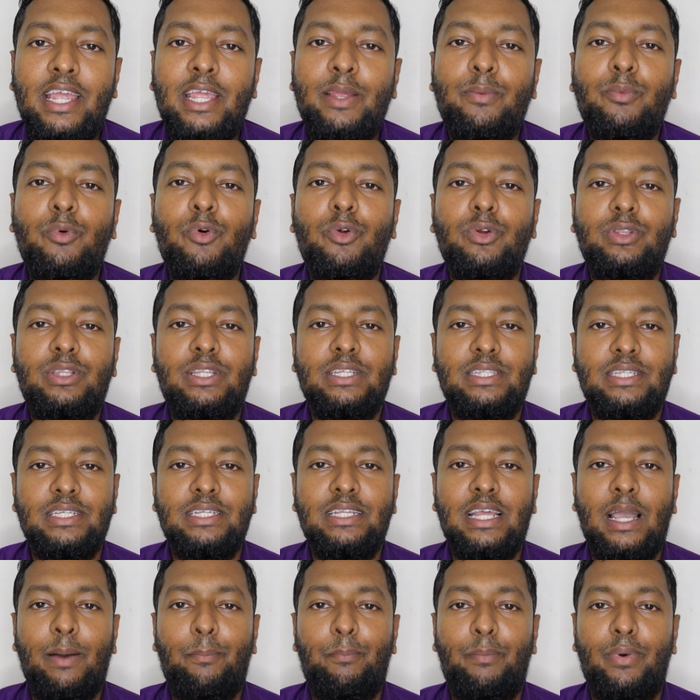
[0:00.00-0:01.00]
এই মুহূর্তে
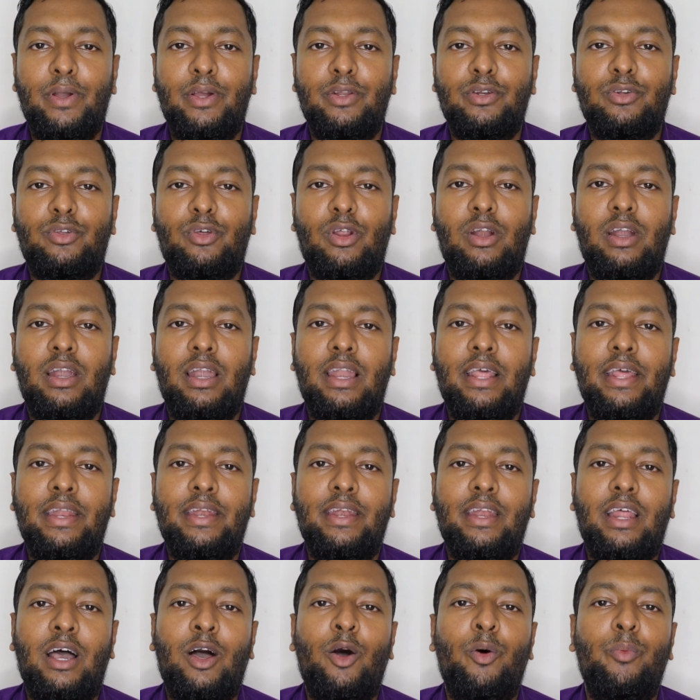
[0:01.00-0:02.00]
তিনি আপ্যায়ন
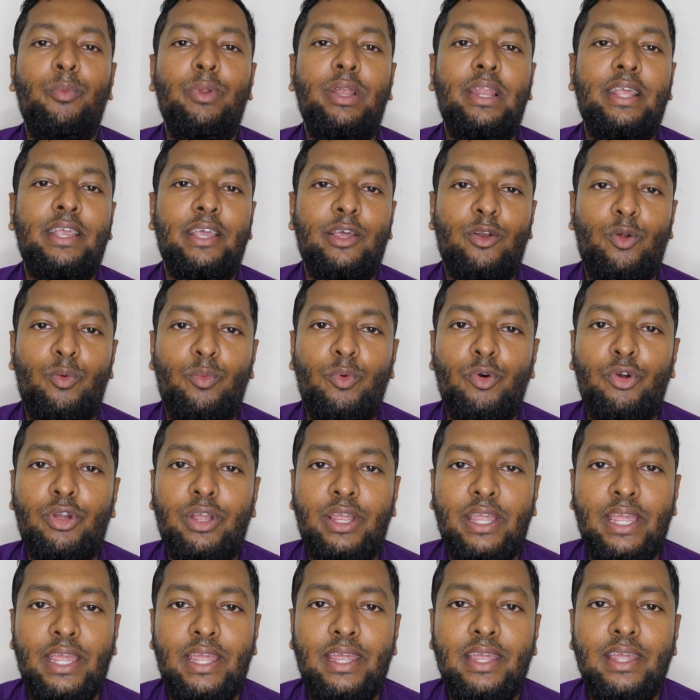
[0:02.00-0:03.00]
করালেন আওয়ামী লীগের
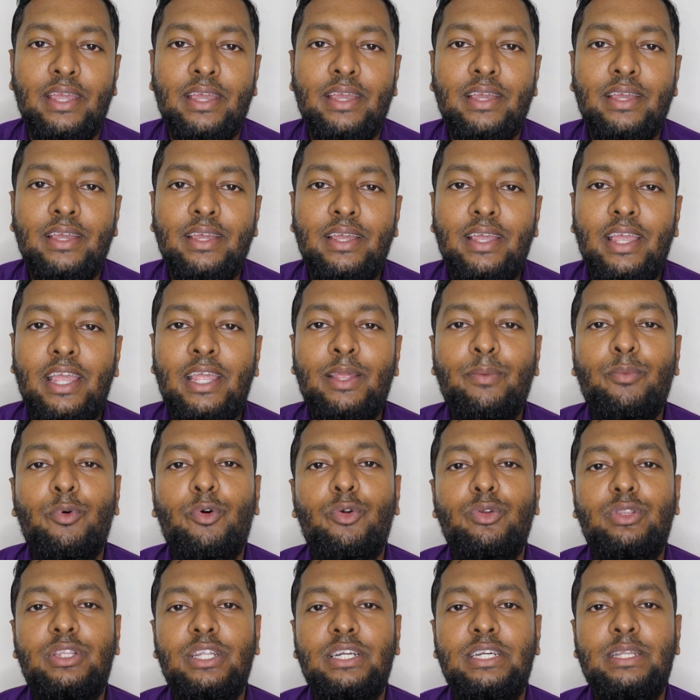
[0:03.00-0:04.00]
অমুককে এই
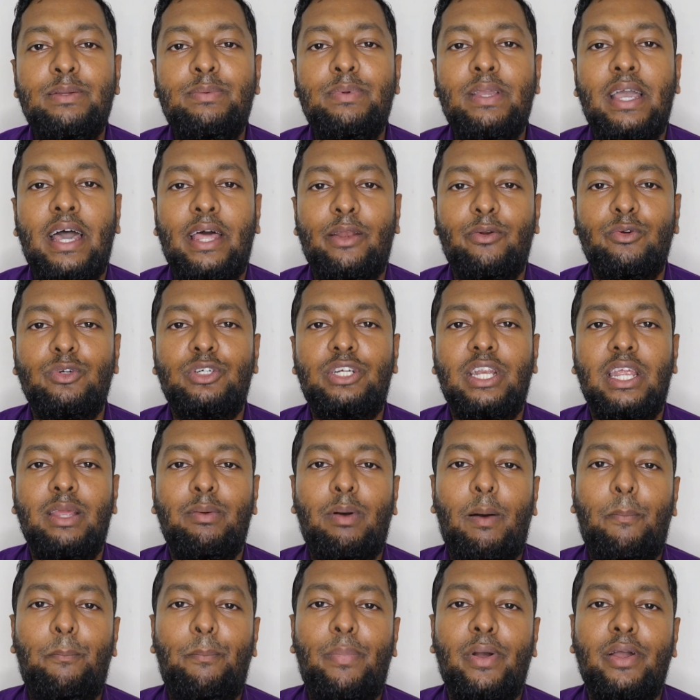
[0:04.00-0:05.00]
মুহূর্তে ডিবি হারুন
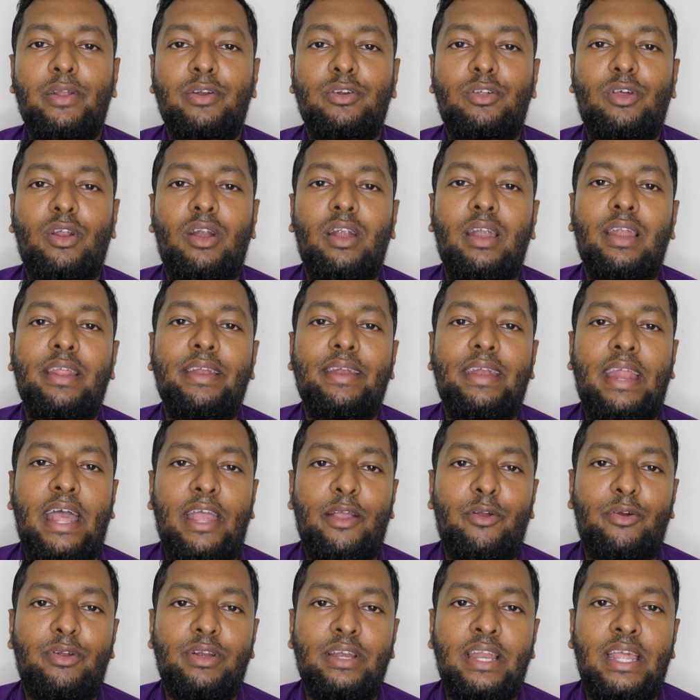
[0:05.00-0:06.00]
সাহেব আপ্যায়ন করালেন
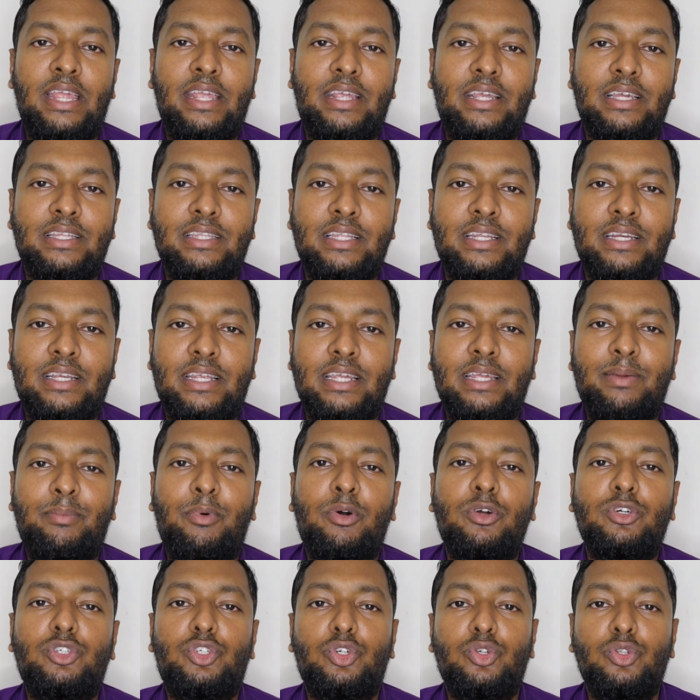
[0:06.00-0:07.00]
নায়ক নায়িকাদেরকে
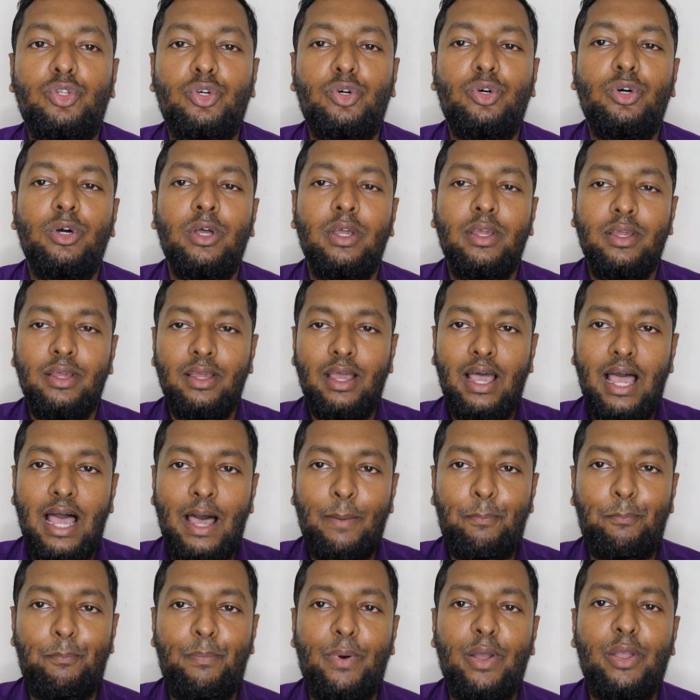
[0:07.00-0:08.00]
এবং শুধু
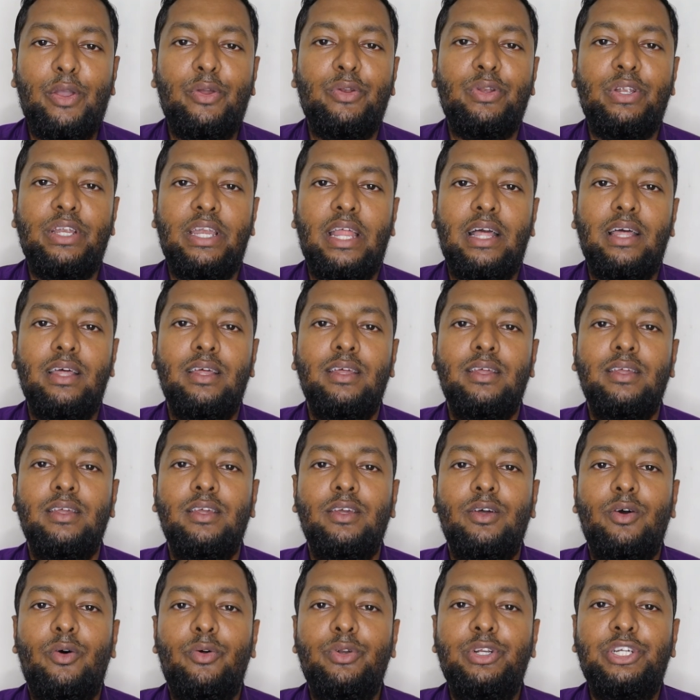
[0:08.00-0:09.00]
আপ্যায়নই না
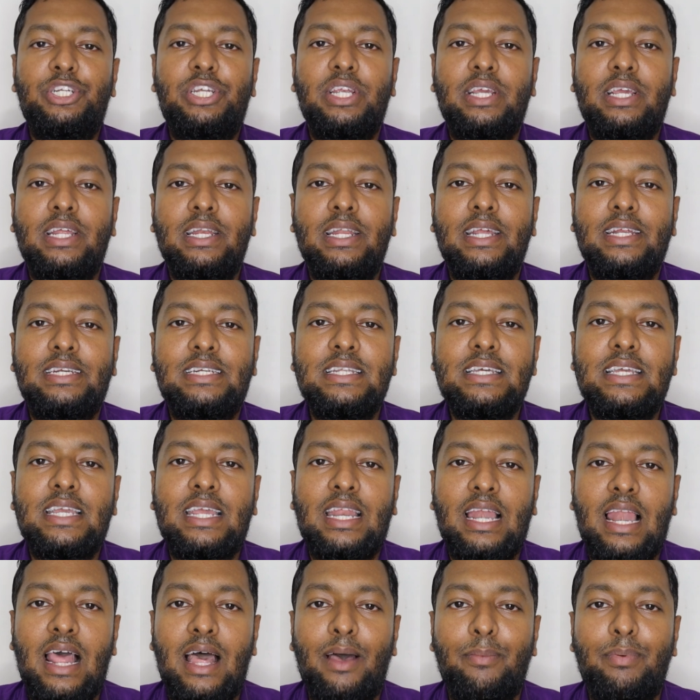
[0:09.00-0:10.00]
উনি সেখানে একটি
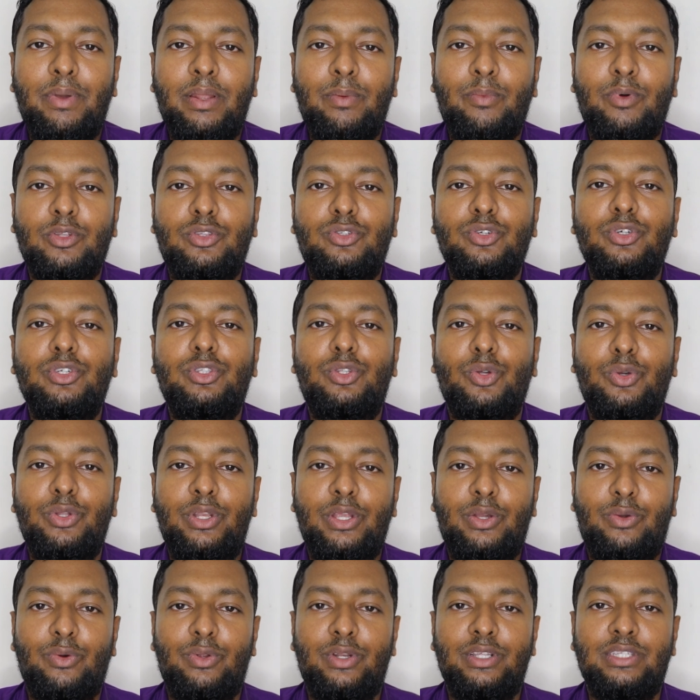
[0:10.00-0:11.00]
ক্লাবের মতোই
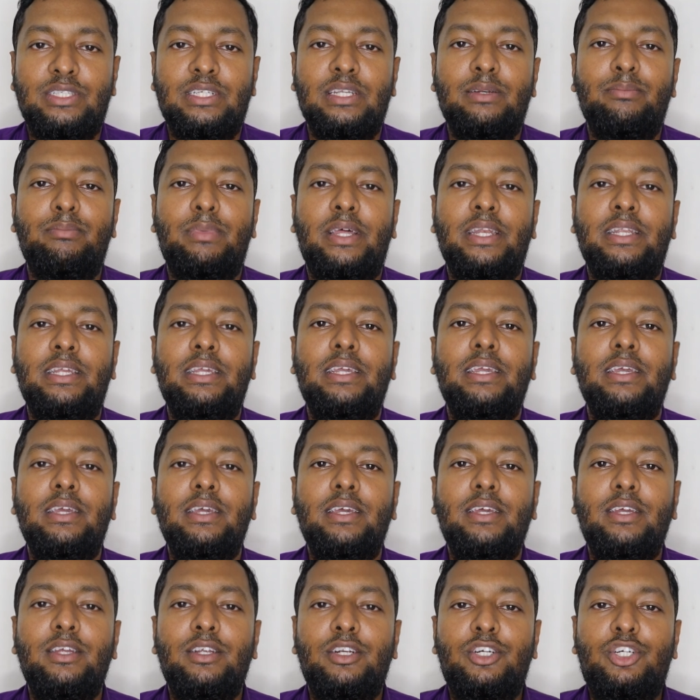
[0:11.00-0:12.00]
তৈরি করেছেন মানে
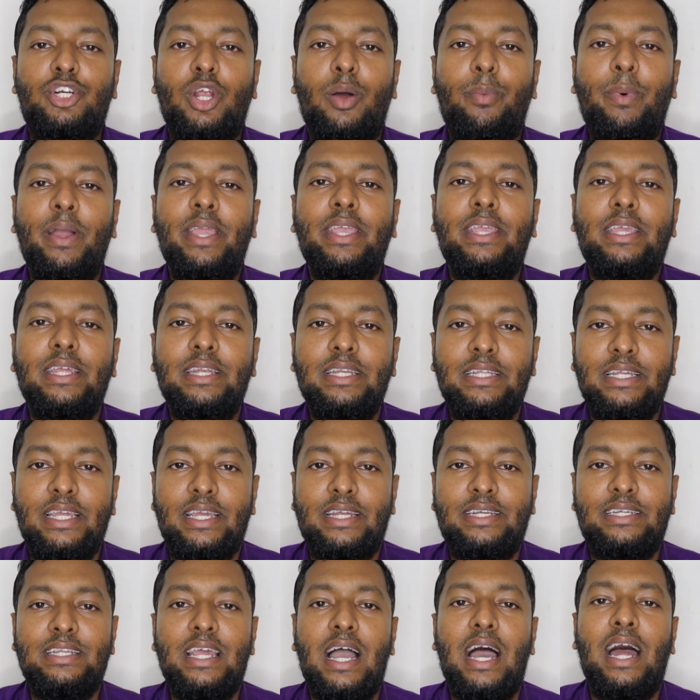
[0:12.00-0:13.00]
সবাইকে
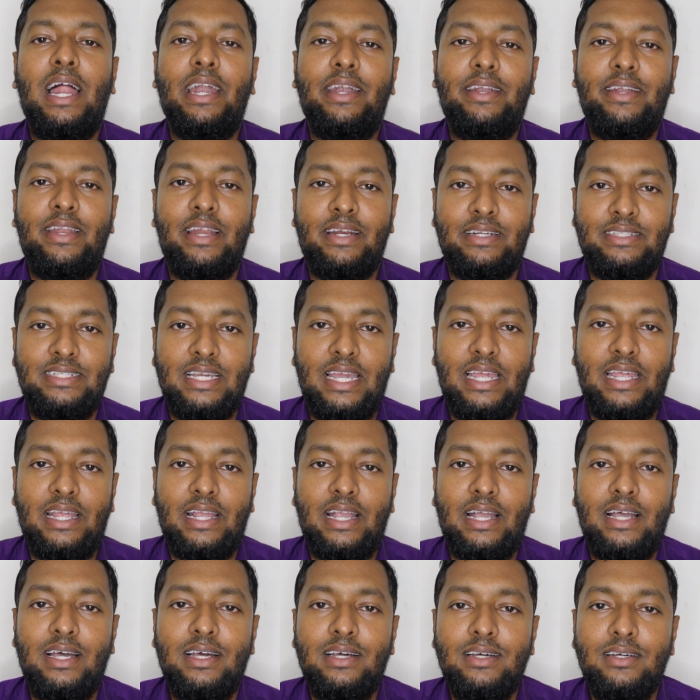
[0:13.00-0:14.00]
নিয়ে একটি আড্ডার
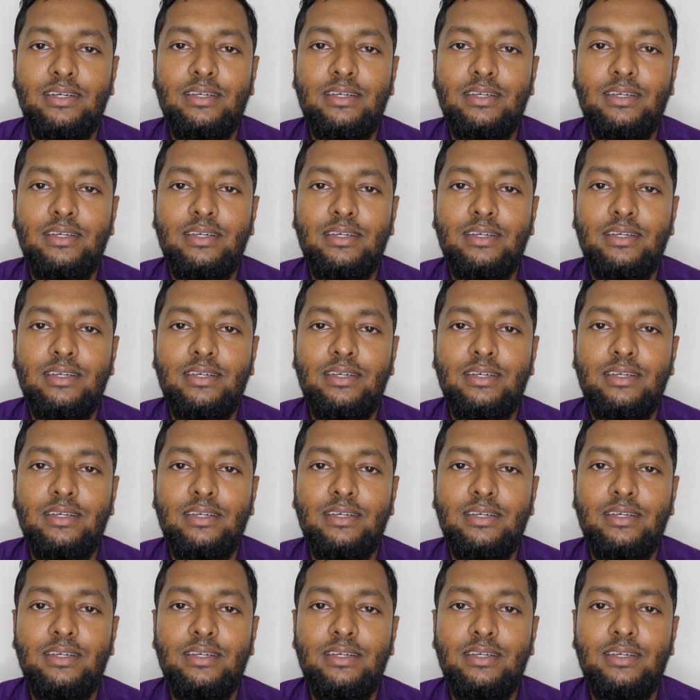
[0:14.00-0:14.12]
জায়গা